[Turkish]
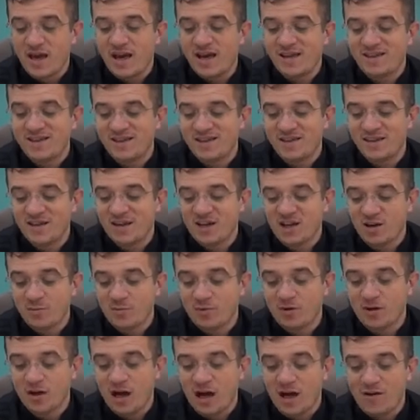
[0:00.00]
Edirne
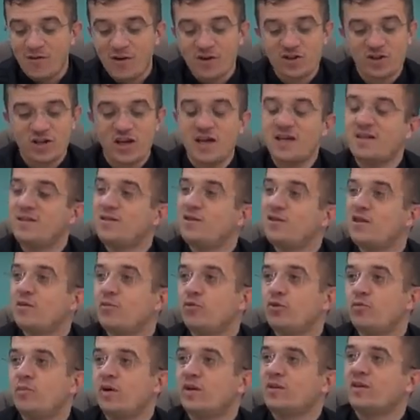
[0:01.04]
Kapı Hava Şehitliği'nde
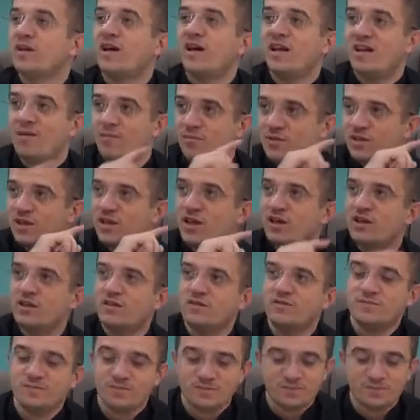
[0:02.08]
bulunmakta. Yani bize yakın.